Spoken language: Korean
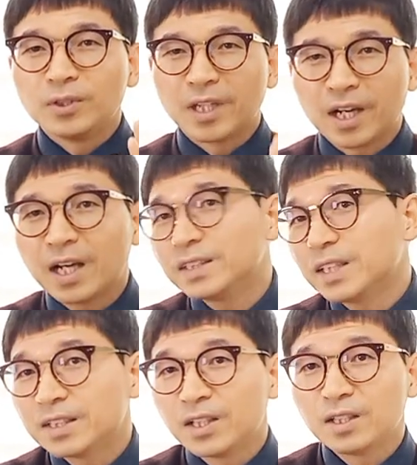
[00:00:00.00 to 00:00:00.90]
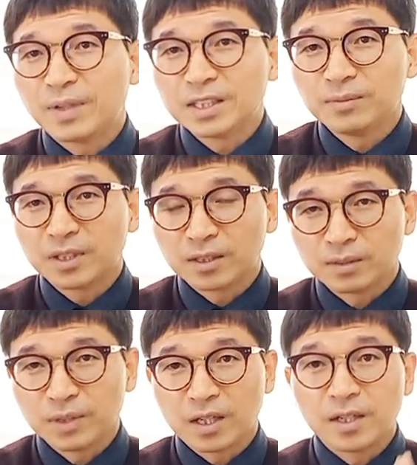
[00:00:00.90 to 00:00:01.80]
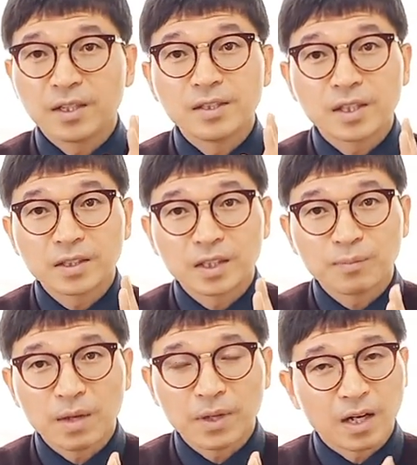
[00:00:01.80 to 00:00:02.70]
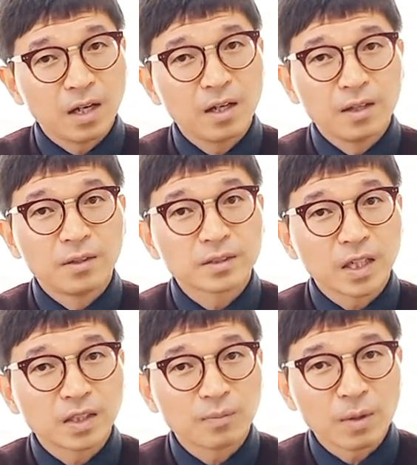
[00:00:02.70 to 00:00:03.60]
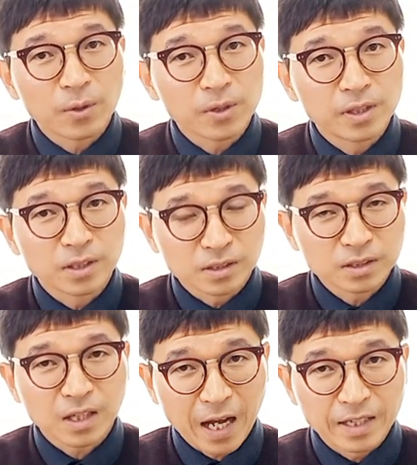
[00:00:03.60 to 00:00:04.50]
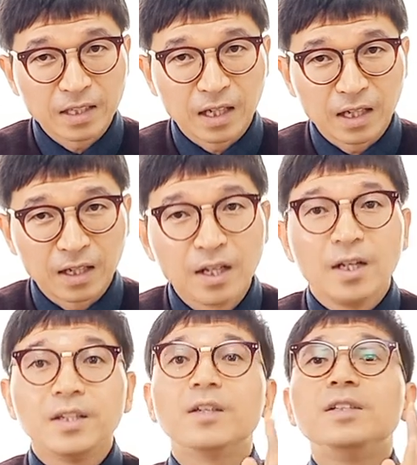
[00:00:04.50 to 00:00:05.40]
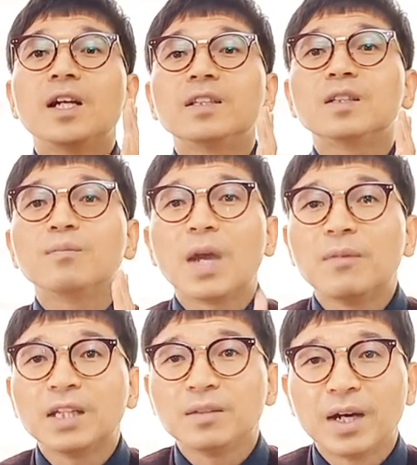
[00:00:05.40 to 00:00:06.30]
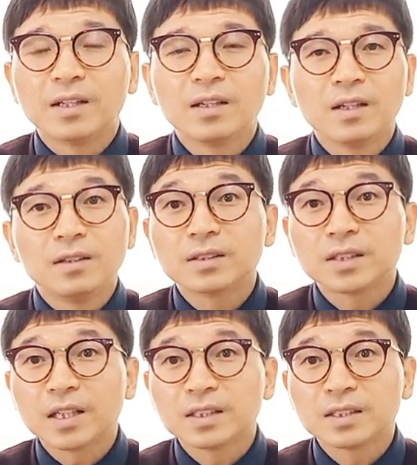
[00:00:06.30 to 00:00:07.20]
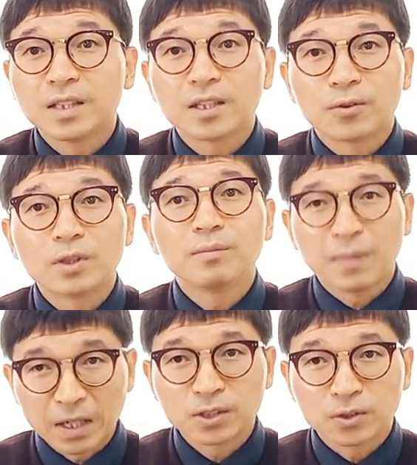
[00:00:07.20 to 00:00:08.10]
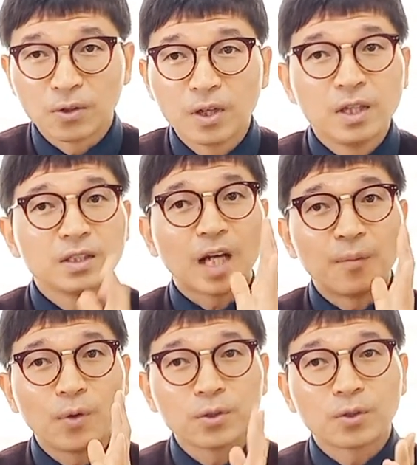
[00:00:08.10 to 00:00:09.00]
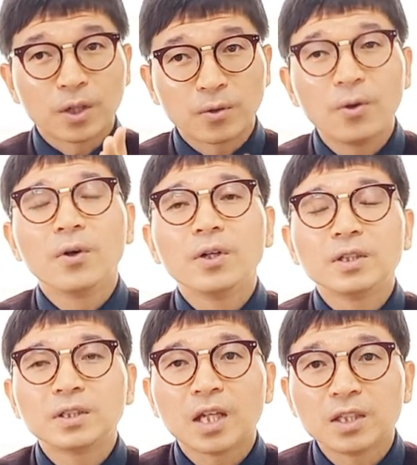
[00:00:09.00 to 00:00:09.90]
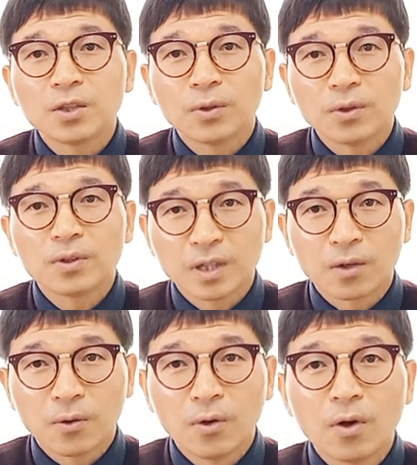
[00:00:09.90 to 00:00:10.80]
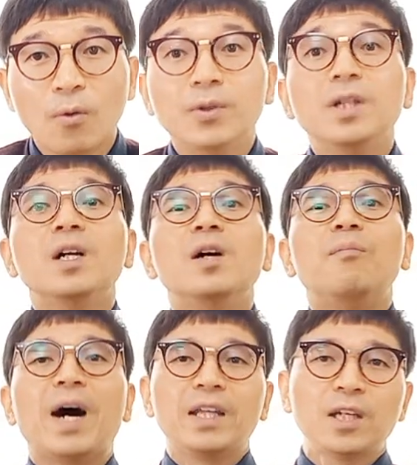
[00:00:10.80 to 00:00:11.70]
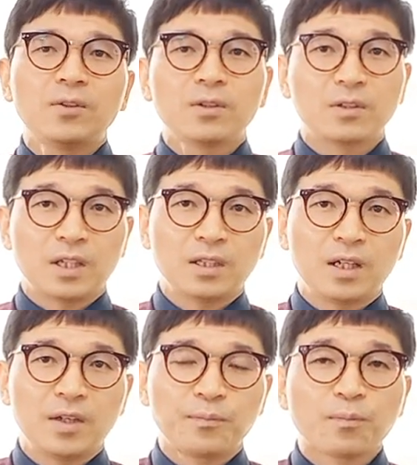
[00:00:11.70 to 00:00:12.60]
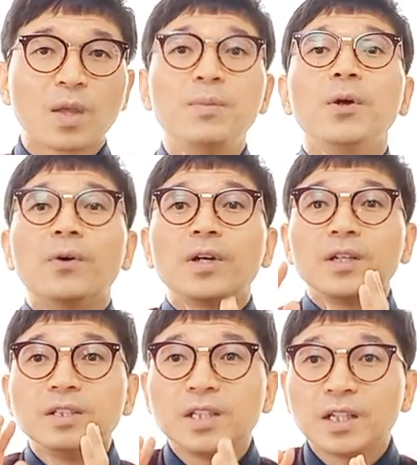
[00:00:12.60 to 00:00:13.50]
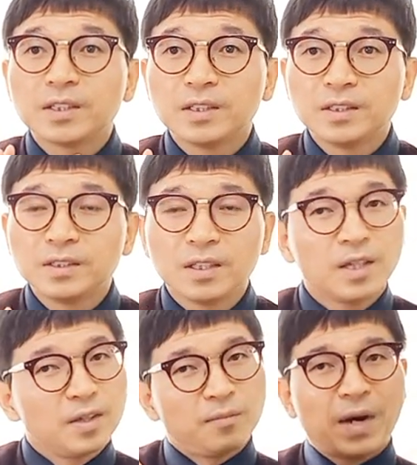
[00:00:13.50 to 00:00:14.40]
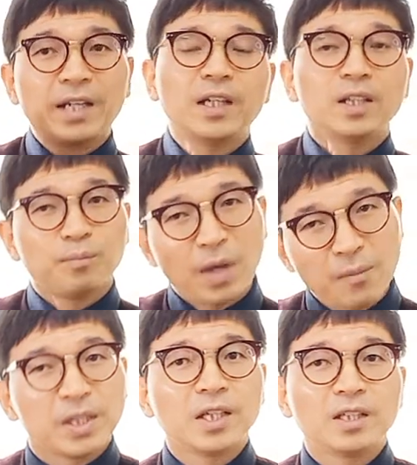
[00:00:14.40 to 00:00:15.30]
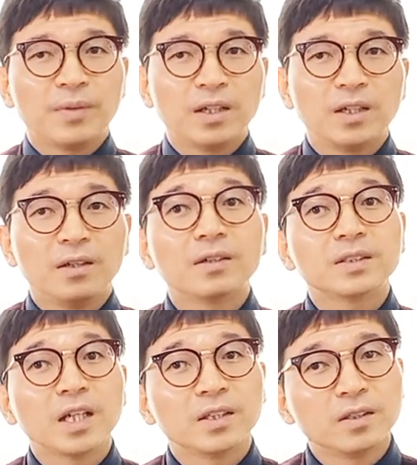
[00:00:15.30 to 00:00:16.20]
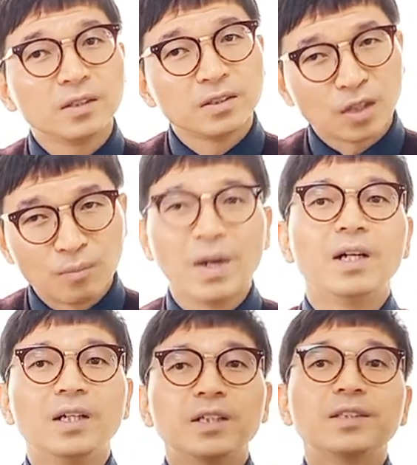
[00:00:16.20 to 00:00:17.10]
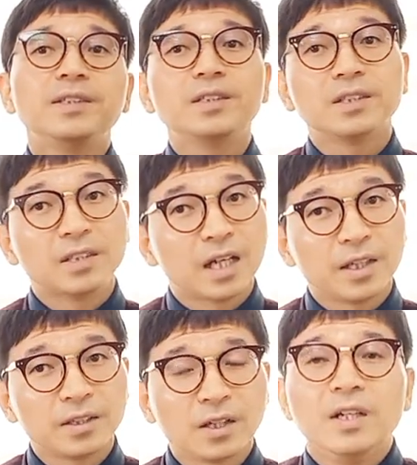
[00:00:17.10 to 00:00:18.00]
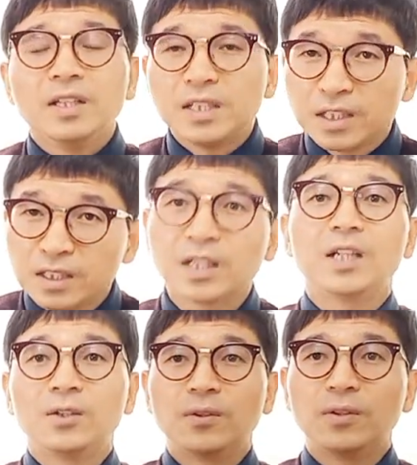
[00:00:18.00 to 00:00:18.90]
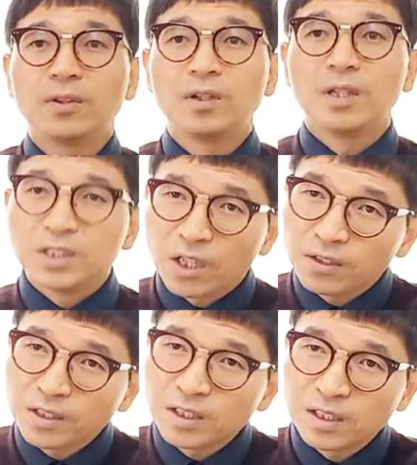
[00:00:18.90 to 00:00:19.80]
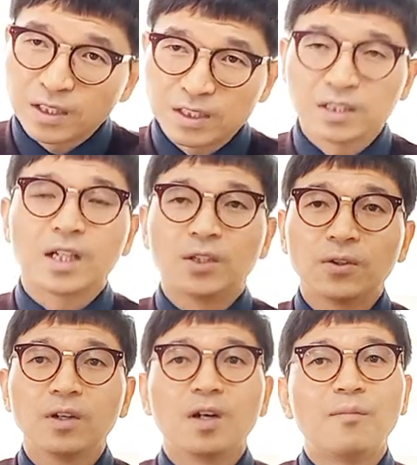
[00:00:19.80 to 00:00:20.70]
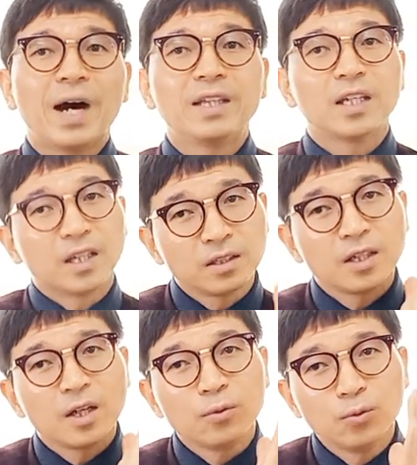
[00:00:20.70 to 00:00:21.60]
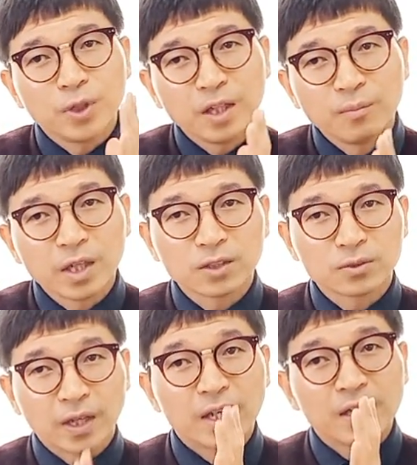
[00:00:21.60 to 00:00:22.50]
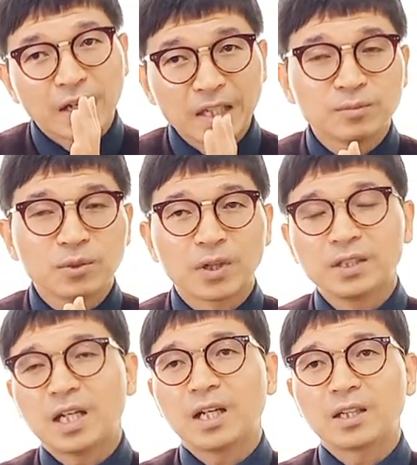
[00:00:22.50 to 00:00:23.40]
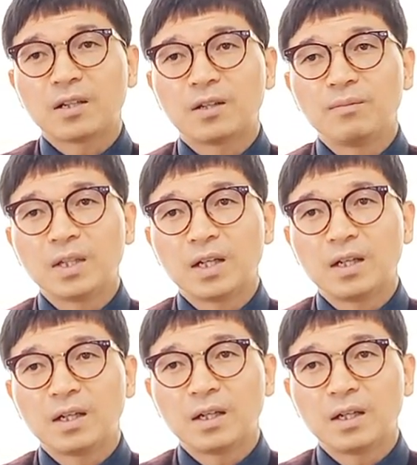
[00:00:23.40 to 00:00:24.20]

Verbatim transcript: 제가 항상 드리는 말씀이지 않습니까? 현실에서의 패배가 역사에서의 패배로 이어진 것은 아니다. 현실에서는 패배지만 역사에서 승리한 경우는 많았죠. 장보고도 그랬고 최치원도 그랬고 오늘 마의태자도 그랬다. 비록 현실에서는 마의태자는 패배자였지만 역사에서는 정말 큰 승자가 되어서 지금까지도 천년이 지난 지금까지도 마의태자는 우리의 머릿속에 가슴속에 살아있다는 겁니다.